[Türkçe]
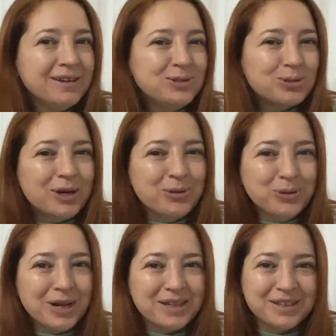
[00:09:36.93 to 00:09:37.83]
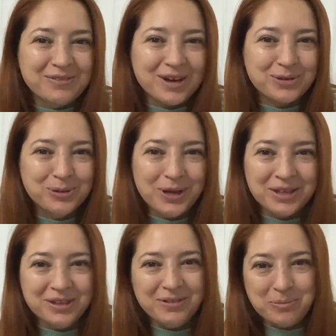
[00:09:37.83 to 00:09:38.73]
Şu an kulaklık var
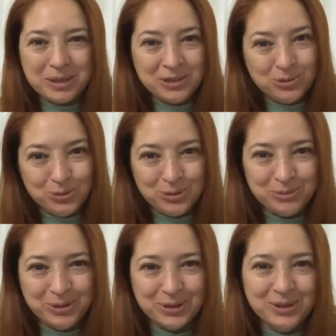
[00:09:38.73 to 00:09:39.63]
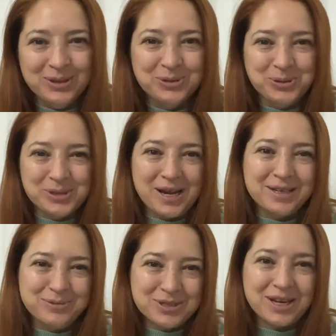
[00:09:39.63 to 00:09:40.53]
kulağında ve beni duymuyor.
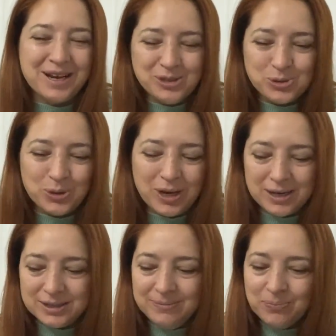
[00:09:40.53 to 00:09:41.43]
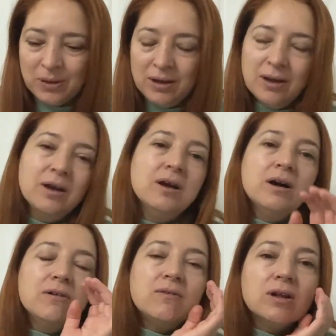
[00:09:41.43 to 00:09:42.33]
Duysaydı bir şeyler söylerdi.
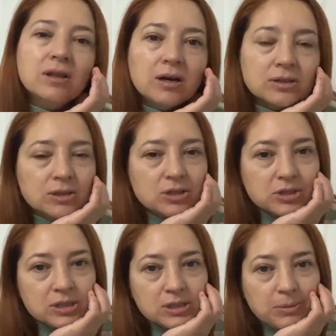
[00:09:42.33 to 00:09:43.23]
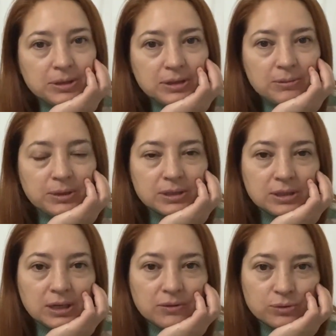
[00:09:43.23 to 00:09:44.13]
Vallahi arkadaşlar sabahtan beri
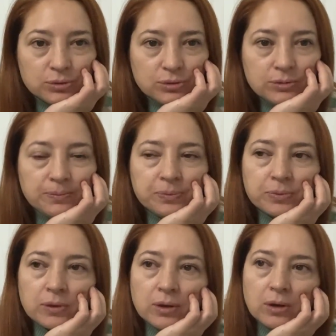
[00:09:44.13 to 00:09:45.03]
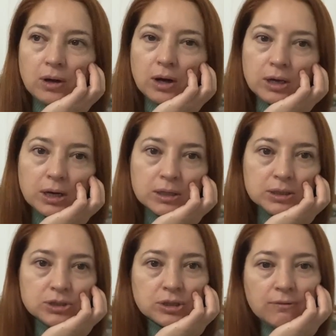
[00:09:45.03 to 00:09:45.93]
telefonu
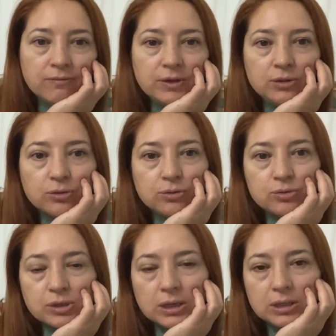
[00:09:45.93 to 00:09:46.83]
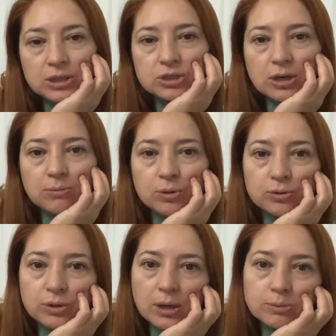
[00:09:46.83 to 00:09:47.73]
ayarlayacağım, videoyu düzenleyeceğim,
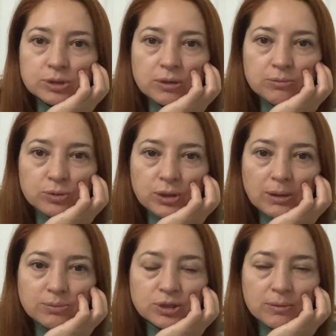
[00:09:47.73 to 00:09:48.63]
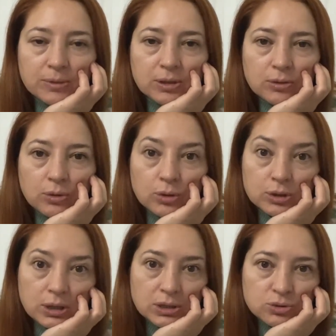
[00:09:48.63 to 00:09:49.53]
onu yapacağım, bunu yapacağım diye o
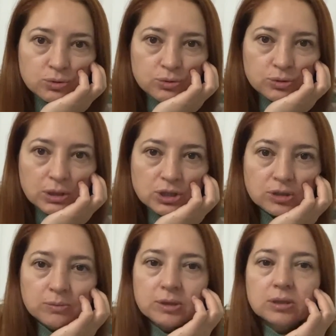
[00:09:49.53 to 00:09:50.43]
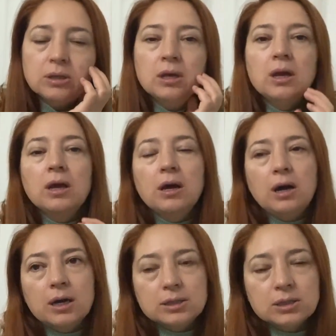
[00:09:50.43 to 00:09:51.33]
kadar çok uğraştım ki
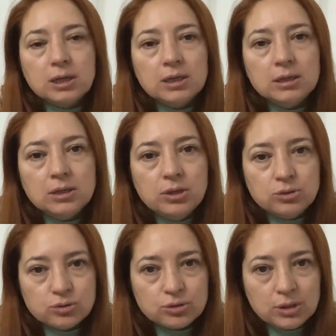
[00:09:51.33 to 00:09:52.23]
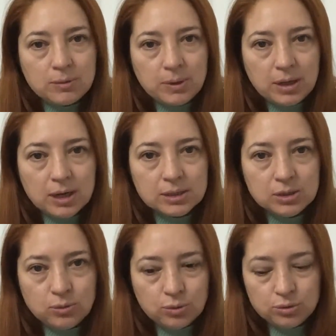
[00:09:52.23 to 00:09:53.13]
Artık hani e, çocuklar
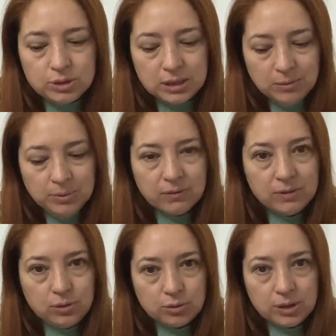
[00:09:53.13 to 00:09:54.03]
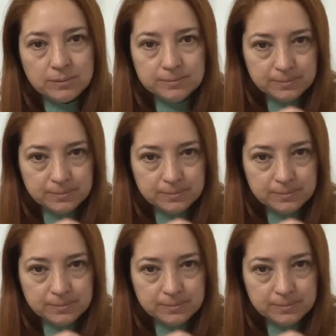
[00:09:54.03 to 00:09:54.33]
makarnayı koydu dedim ya videoda.